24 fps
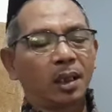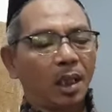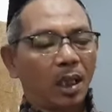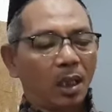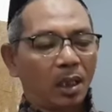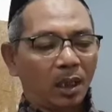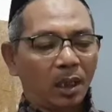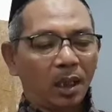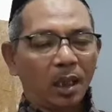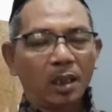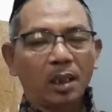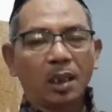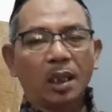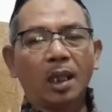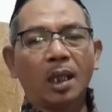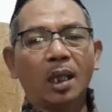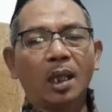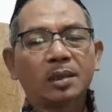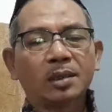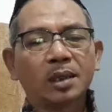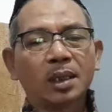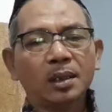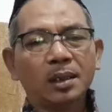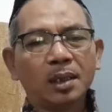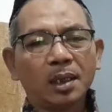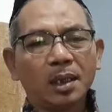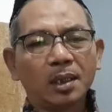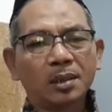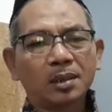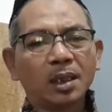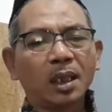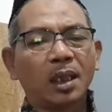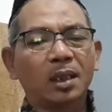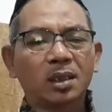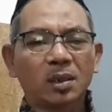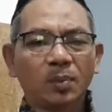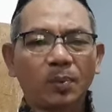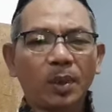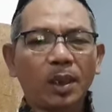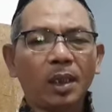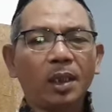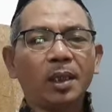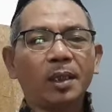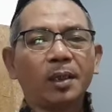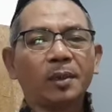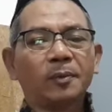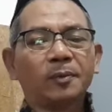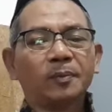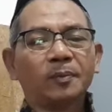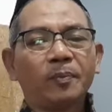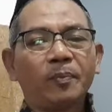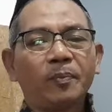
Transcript: gara-gara alasan yang sangat sepele.